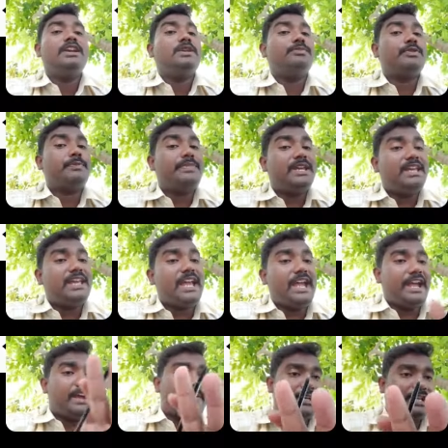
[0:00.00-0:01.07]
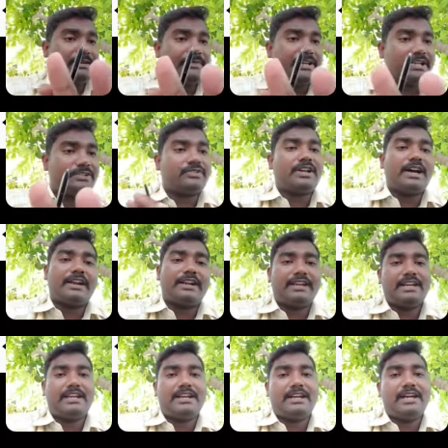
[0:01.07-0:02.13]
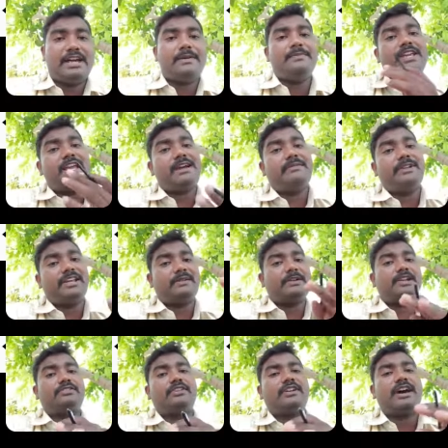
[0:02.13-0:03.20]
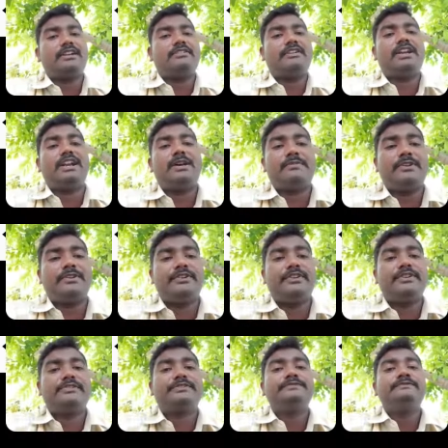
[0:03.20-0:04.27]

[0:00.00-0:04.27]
இப்போ பிஏ அப்படிங்கிற மேட்ரிக்ஸோட ஆர்டர் கேட்குறாங்க பிஏ அப்படிங்கிற மேட்ரிக்ஸோட ஆர்டர் என்ன பண்ணணும்